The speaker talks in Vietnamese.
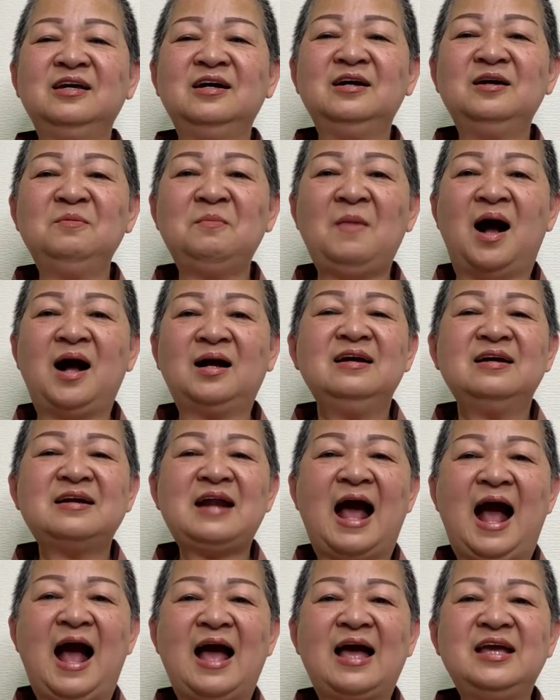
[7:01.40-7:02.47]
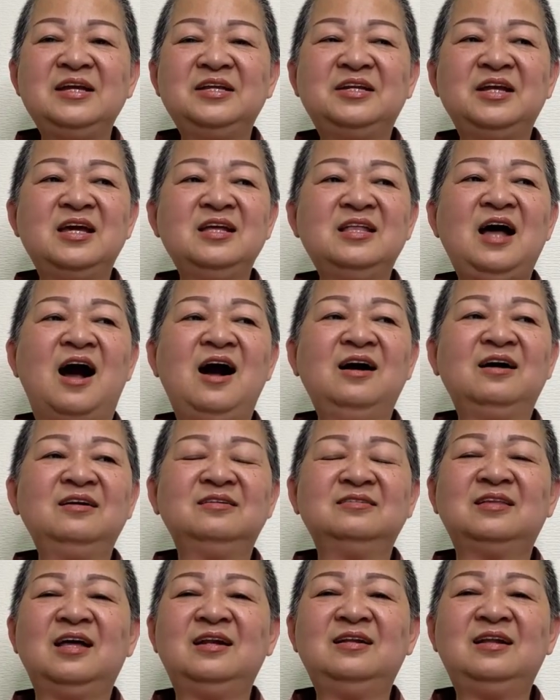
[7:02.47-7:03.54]
những bậc đại trí thức
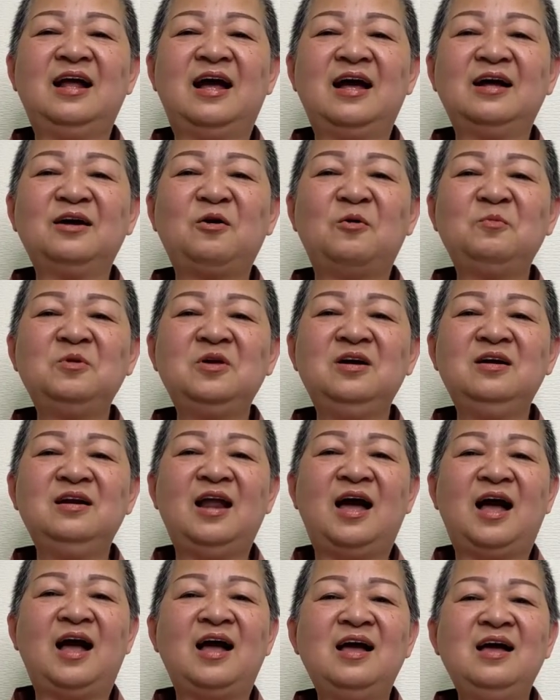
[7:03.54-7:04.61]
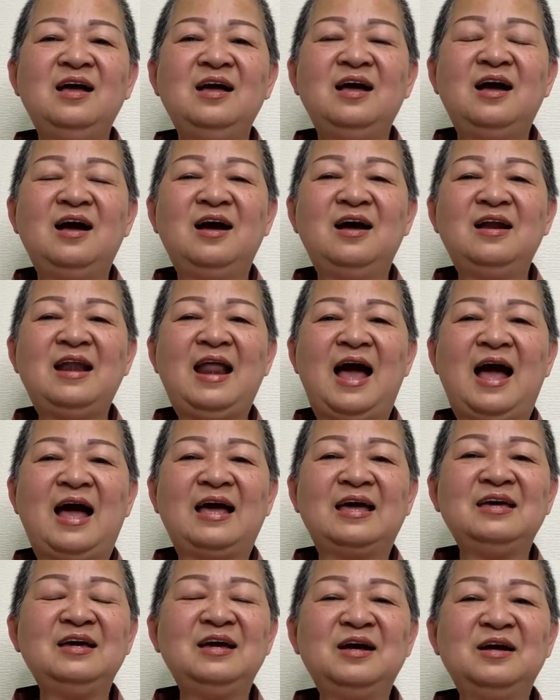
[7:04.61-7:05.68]
thích ha cũng như là à,
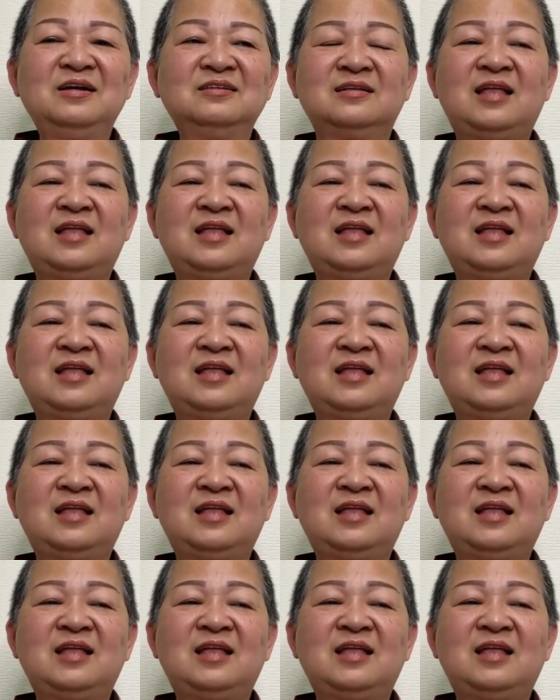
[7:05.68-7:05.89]
lại à,